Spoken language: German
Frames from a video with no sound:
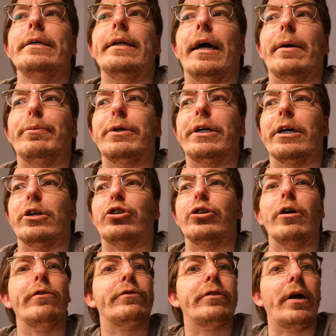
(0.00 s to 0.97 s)
der hat mich ganz
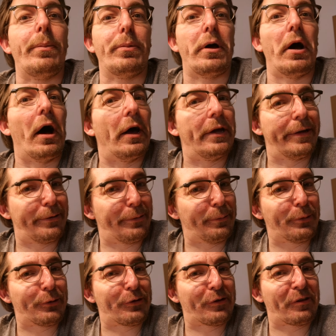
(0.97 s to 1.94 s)
schön auf Trab
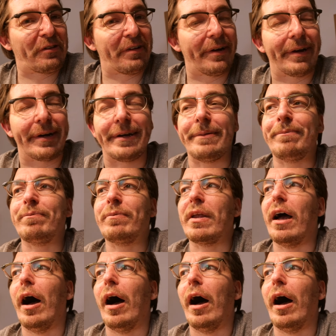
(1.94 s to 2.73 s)
gehalten, muss ich sagen.